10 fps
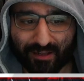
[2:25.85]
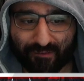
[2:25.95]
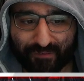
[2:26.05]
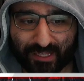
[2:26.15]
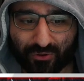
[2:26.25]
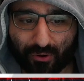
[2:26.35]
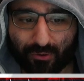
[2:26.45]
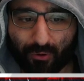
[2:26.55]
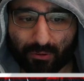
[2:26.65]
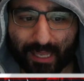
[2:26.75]
W drücken
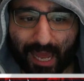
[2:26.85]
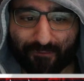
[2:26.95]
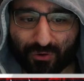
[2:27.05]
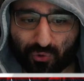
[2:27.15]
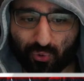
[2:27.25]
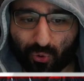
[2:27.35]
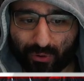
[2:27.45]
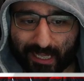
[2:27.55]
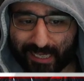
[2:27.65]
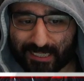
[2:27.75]
und dann einfach Q
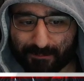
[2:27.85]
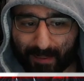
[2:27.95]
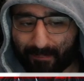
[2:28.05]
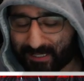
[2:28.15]
und E spammen.